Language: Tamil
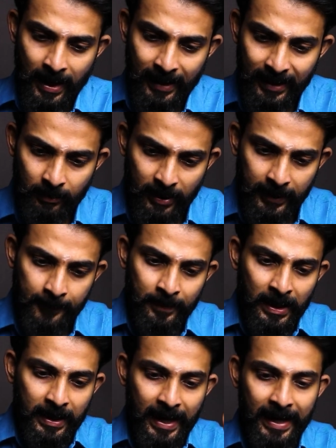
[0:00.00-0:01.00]
அதே மாதிரி
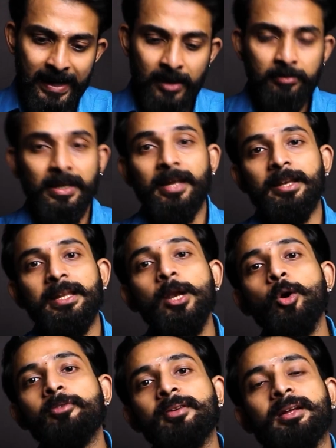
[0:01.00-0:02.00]
ஏடிஎம்கே
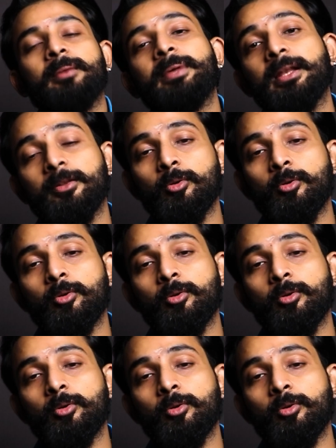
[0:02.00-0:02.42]
நிலோஃபர் கபில்